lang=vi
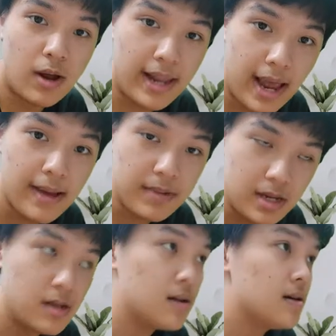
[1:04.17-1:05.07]
trên đoạn AB
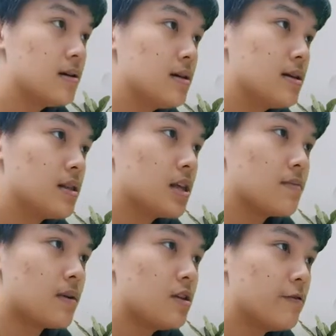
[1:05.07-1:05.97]

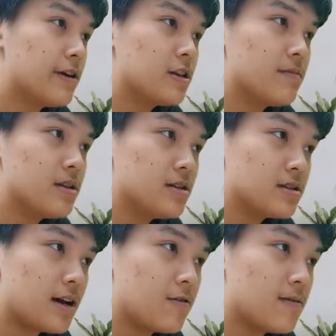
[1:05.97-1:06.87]
thì bạn lưu ý cho mình như
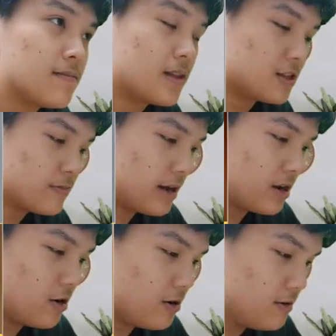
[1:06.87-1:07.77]
sau chúng
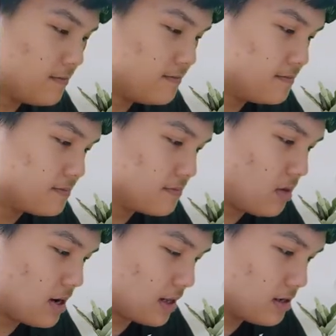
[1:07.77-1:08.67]
ta có
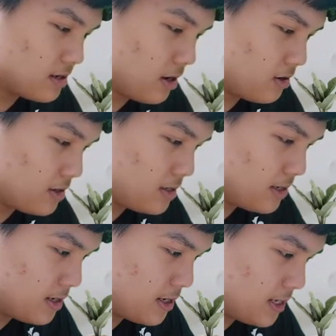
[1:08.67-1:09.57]
phép đẳng thức đó
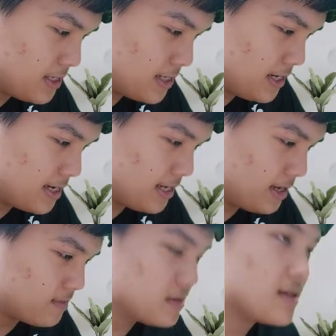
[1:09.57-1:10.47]
chính là
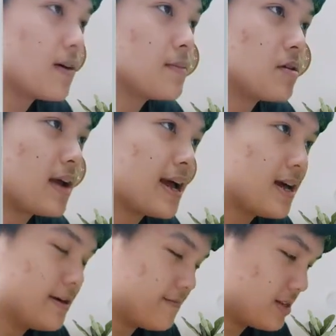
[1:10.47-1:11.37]
gì mình sẽ phát biểu
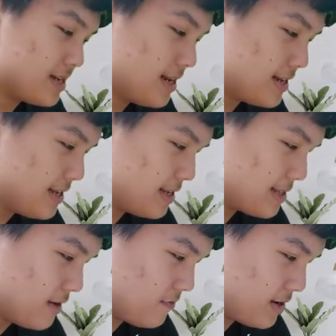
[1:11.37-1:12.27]
ra đó chính là gì
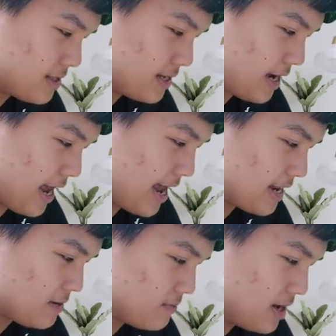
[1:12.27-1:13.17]
tích phân từ
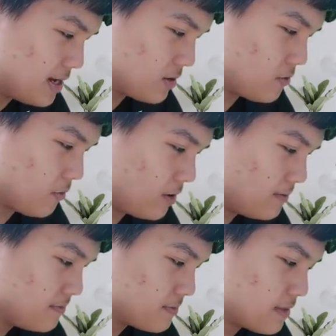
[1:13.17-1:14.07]
a đến b
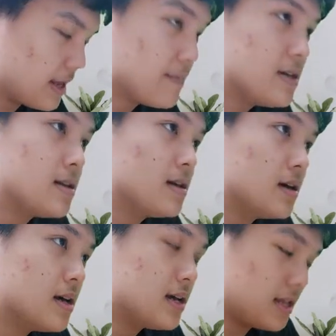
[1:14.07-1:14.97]
của fx
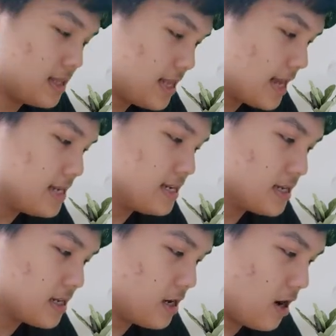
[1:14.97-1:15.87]
nhân
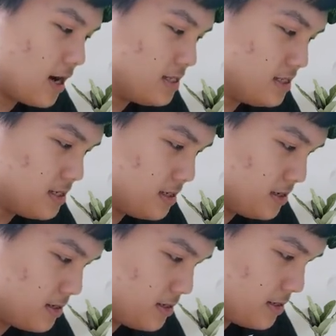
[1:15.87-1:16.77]
gx
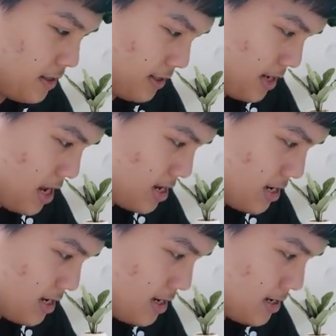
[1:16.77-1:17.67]
dx
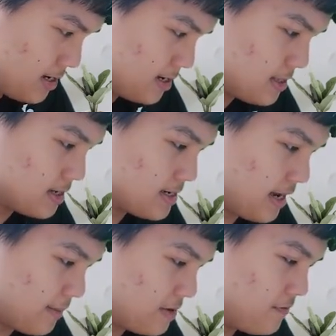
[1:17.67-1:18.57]
tất
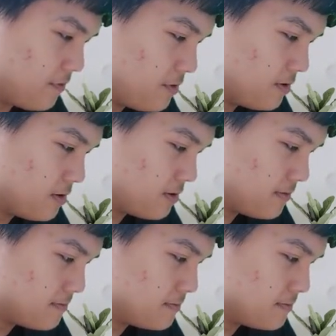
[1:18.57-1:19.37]
cả bình phương